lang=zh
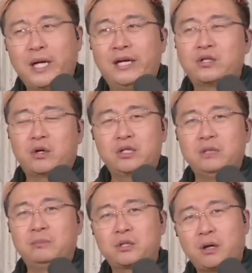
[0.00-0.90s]
克兰的事儿是
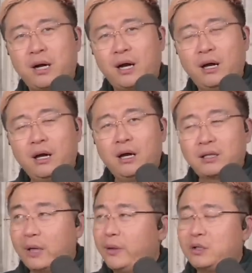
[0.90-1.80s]
你们的事儿啊，
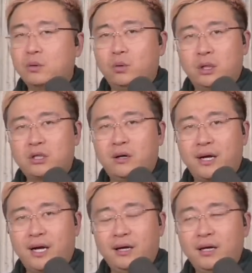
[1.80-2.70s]
台湾事是我的事儿
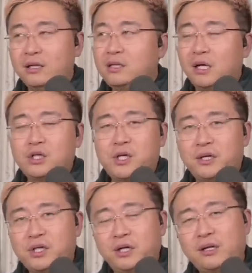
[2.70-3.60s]
啊，这两扯
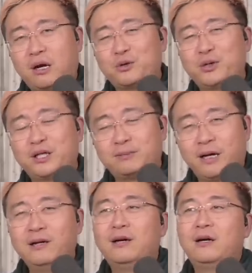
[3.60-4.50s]
扯到哪儿去了是
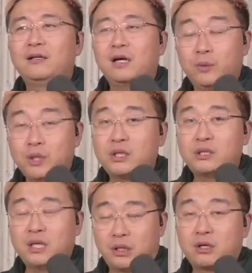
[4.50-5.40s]
吧？但问题是
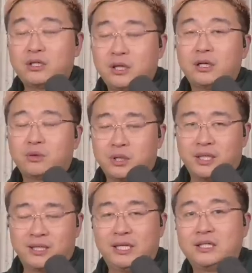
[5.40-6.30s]
这两事儿现在就是
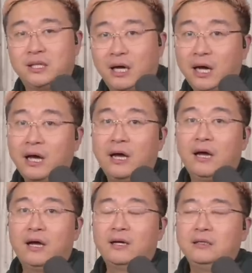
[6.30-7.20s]
联系在一起了。
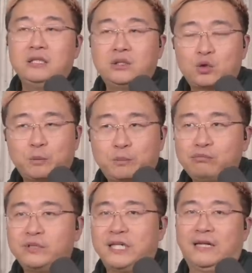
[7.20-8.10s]
你就是
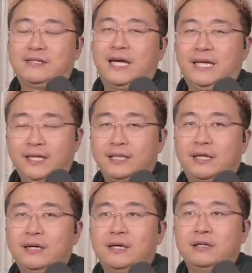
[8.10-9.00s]
不想在那
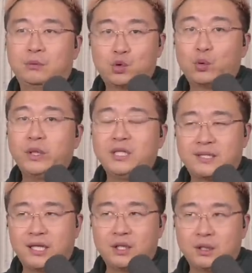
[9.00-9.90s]
个，那么作为你
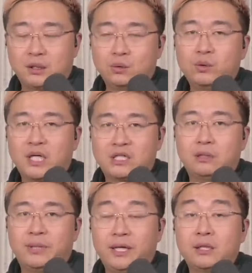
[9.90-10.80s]
在俄乌战争
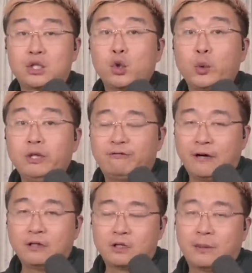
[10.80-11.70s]
里面一个受益
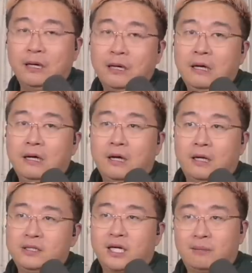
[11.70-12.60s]
方是吧？
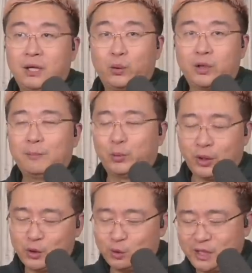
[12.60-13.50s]
啊，加上美国呢不
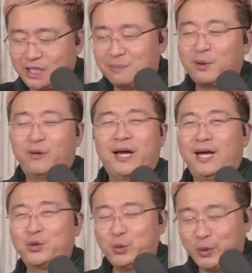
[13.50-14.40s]
断递情报，哎
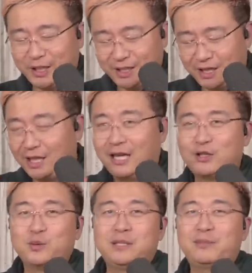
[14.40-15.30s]
呀，中国给给他
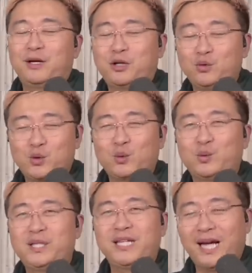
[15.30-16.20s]
送情报，给我送
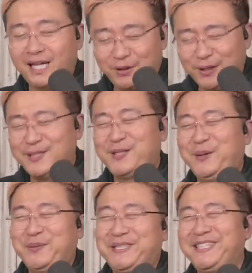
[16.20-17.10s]
武器了，给俄罗斯
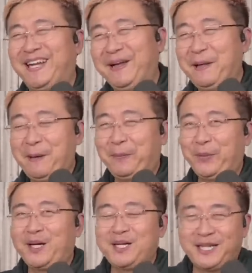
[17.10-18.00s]
送武器了，不
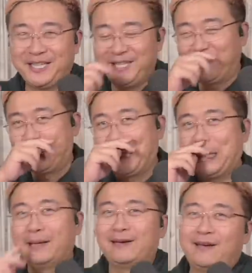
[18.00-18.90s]
断上眼药
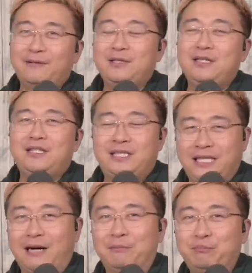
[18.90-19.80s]
啊！你
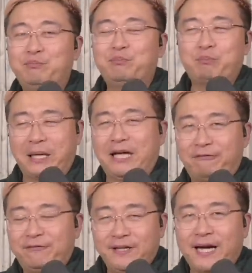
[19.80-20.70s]
想把它
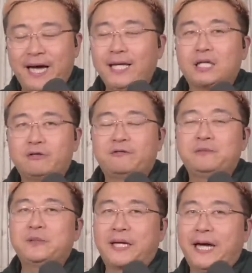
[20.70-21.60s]
分开也是
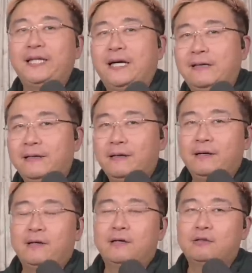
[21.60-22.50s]
分不开的，
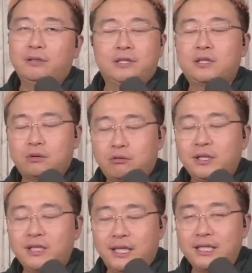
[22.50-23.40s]
所以
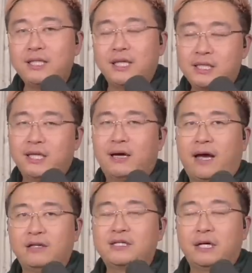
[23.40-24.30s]
关键的一切一切
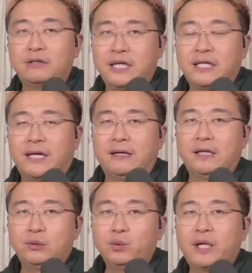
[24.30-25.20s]
还是在于这一点：
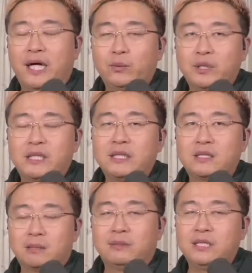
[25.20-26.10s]
乌克兰问题
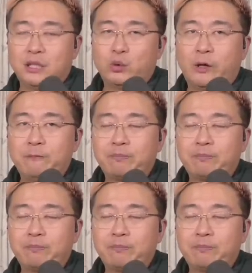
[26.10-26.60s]
怎么解决？